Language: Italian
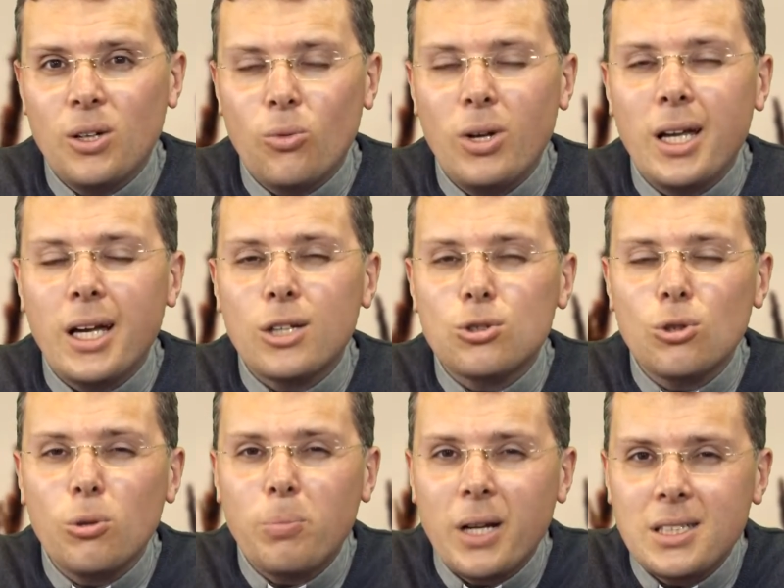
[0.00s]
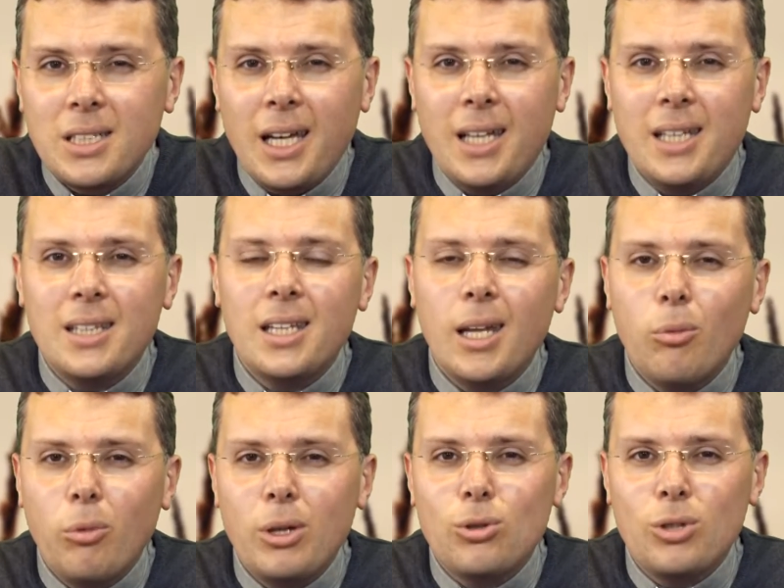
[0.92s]
quelli che sono presenti nel
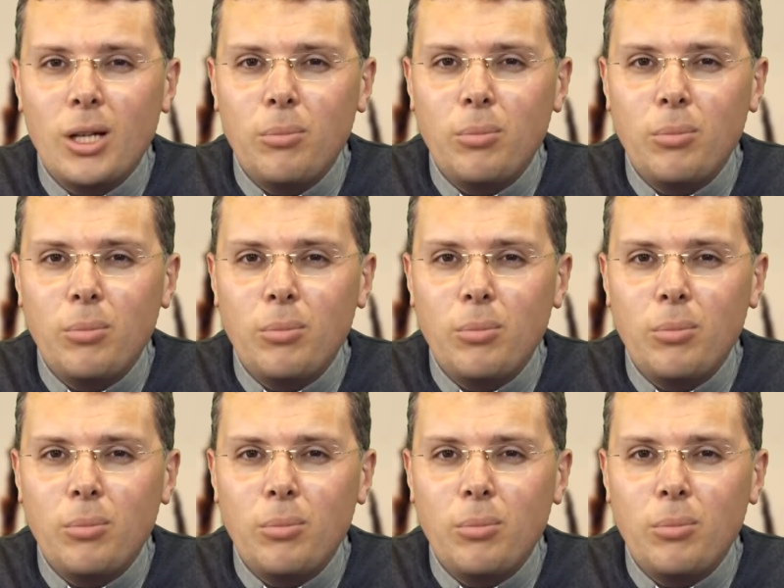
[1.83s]
momento del